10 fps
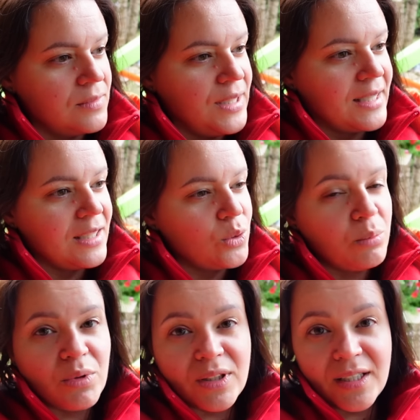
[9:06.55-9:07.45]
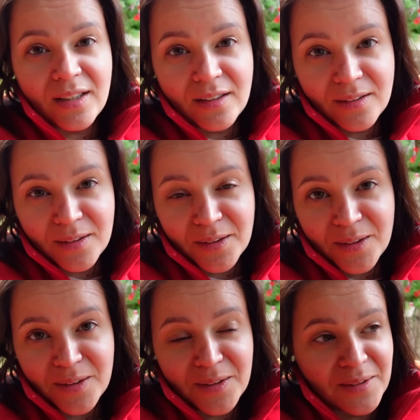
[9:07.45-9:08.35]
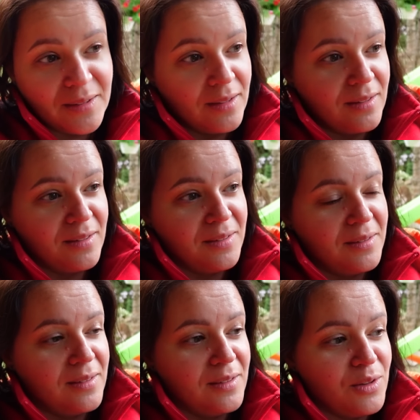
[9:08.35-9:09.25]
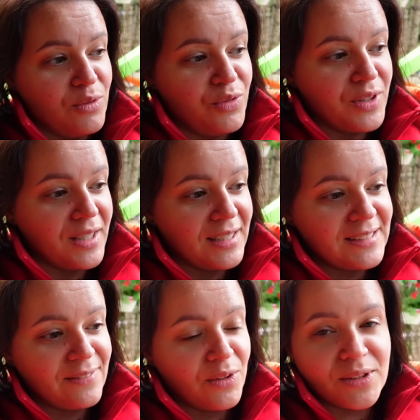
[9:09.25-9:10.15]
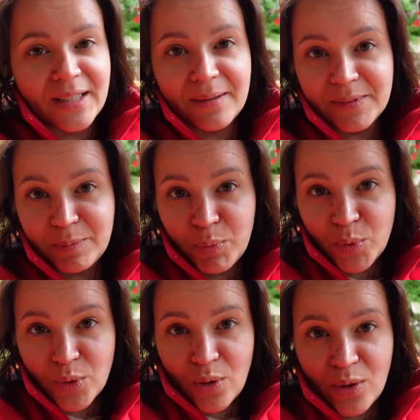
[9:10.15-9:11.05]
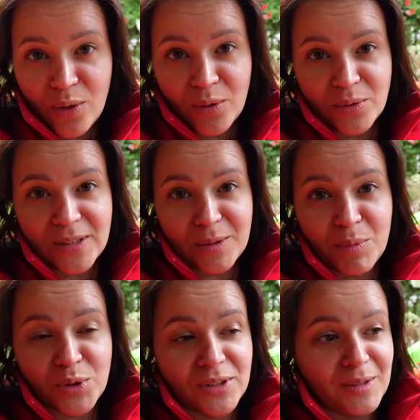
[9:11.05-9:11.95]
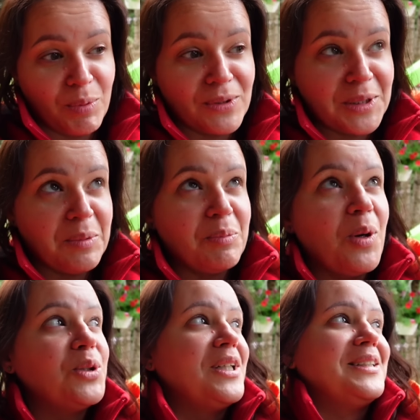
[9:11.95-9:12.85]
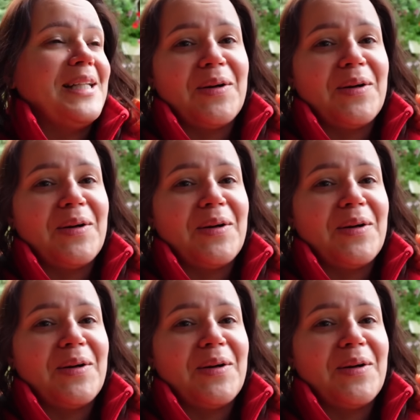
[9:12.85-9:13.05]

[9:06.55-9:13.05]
Jak ja tu mogę yy, wygrać z Wojtkiem spór o nadmorzu nad Polskim Morze?